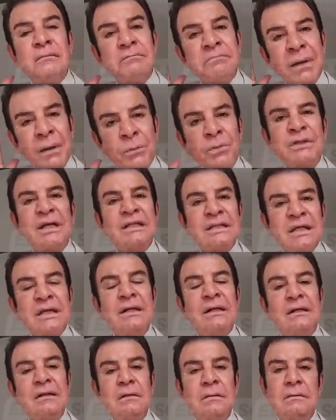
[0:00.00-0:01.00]
vamos a
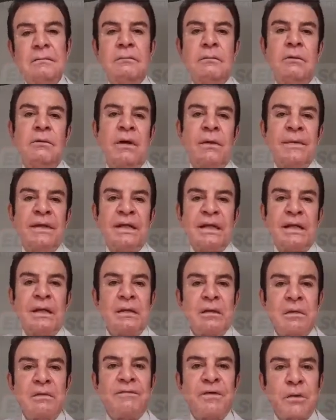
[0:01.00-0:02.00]
hacer, obviamente que el,
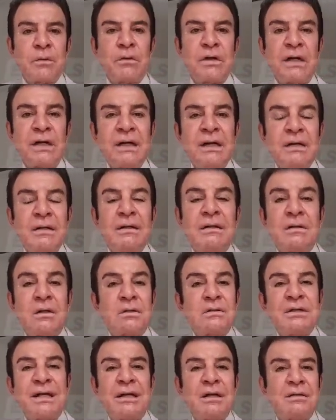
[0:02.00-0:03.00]
ferrocarril
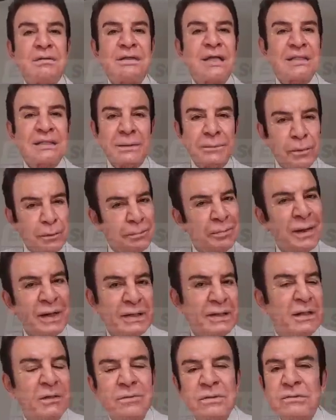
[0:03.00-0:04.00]
interoceánico se hace por
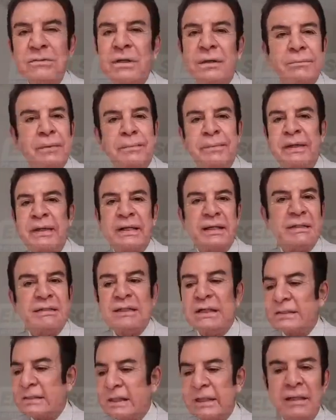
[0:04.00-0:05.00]
partes, no es una papada que
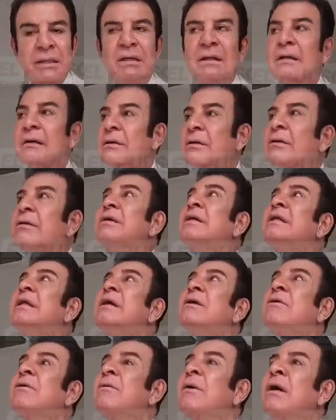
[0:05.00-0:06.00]
se hace, hoy
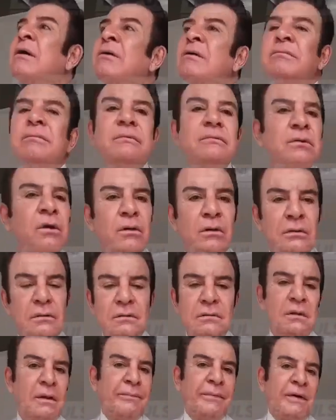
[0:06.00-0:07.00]
digo lo hago, no,
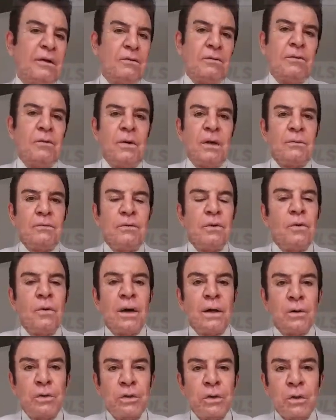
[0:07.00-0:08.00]
bueno, no lo,
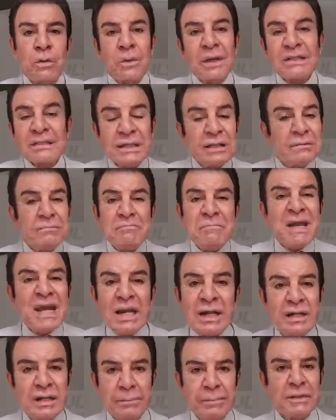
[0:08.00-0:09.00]
hago yo, lo hacen
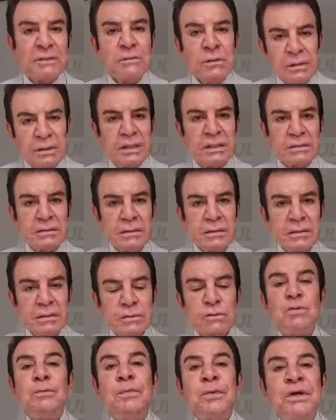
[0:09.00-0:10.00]
miles de personas.
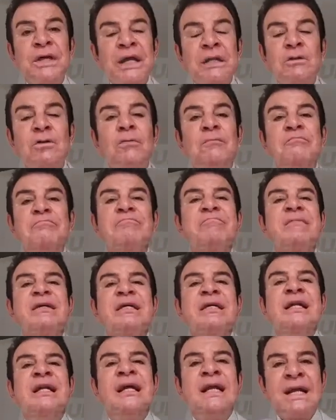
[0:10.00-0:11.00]
Es un proyecto
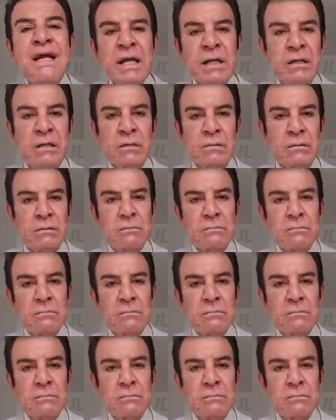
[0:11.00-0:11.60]
milenario,